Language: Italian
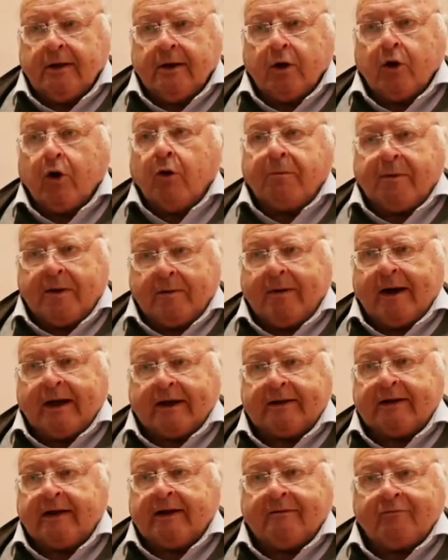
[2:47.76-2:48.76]
Coppi e
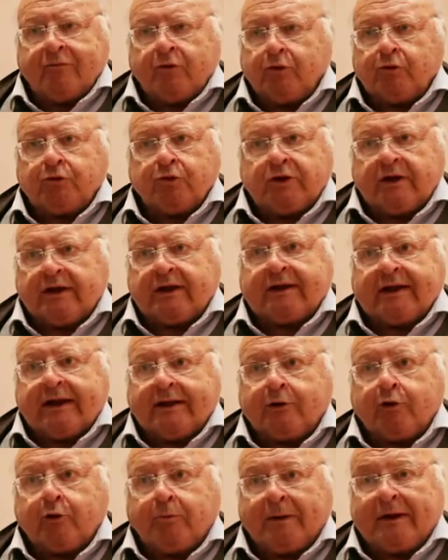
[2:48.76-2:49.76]
Bartali hanno voluto dire
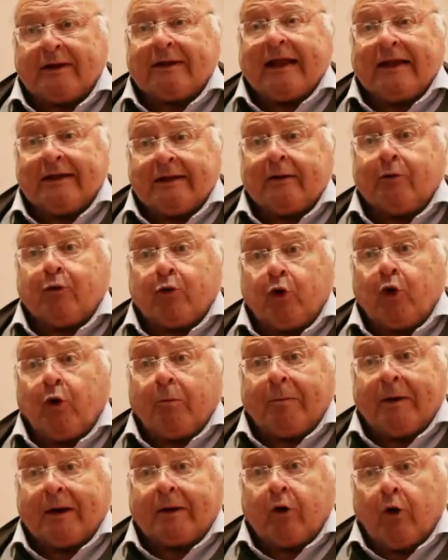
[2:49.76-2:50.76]
tanto per tanta
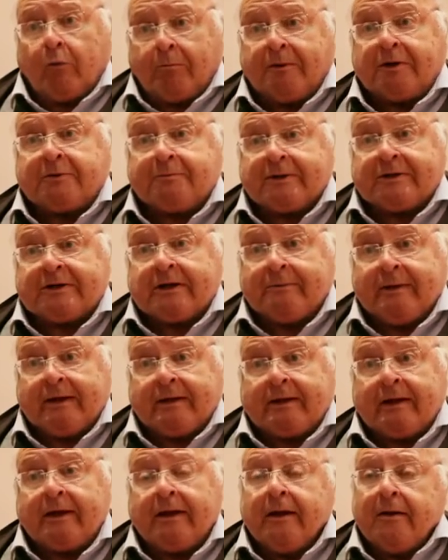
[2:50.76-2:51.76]
Europa, Coppi
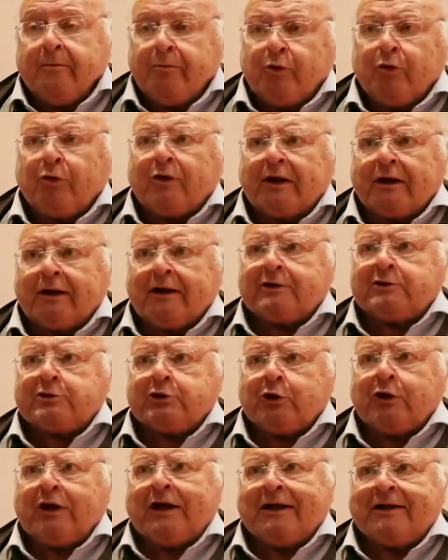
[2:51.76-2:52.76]
specialmente, più
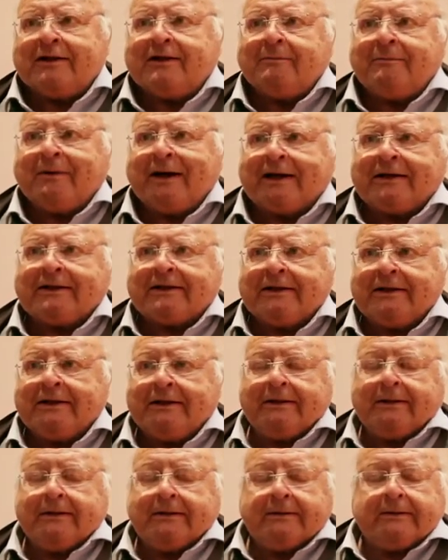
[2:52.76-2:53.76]
internazionale di Bartali.
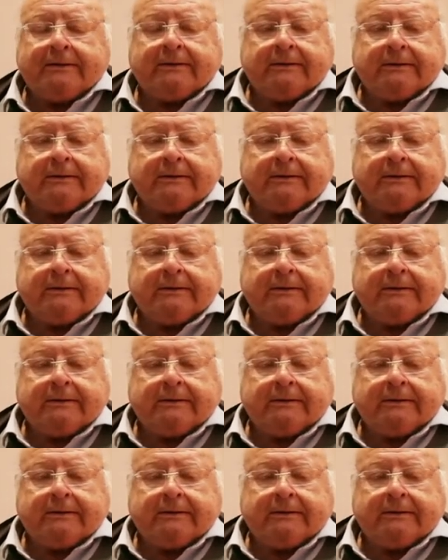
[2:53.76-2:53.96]
Mm.